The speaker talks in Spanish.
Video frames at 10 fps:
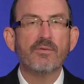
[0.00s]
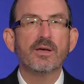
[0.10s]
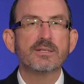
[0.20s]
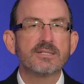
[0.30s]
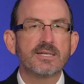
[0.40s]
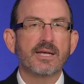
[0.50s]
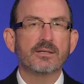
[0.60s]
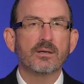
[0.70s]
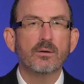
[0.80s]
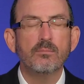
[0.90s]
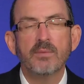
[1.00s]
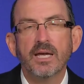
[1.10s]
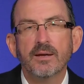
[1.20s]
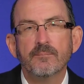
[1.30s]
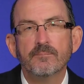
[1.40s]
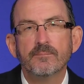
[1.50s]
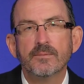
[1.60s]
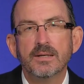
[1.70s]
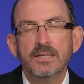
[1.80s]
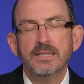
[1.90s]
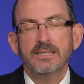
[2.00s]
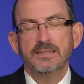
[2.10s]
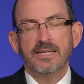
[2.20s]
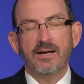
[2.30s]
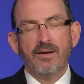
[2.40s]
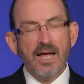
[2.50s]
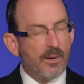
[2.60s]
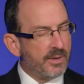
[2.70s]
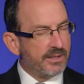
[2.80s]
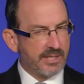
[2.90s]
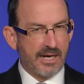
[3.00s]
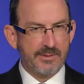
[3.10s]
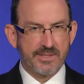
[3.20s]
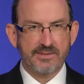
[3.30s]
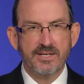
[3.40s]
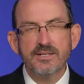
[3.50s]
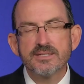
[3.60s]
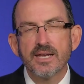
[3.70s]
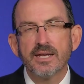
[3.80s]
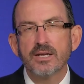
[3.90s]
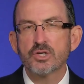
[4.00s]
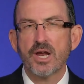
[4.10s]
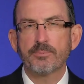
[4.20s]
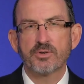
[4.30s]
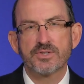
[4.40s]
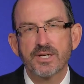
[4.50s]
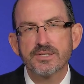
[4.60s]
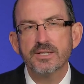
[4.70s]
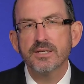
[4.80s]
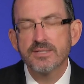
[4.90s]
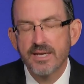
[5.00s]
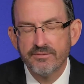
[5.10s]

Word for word: me has enviado. ¿Cuántas veces ha dicho ya entre los capítulos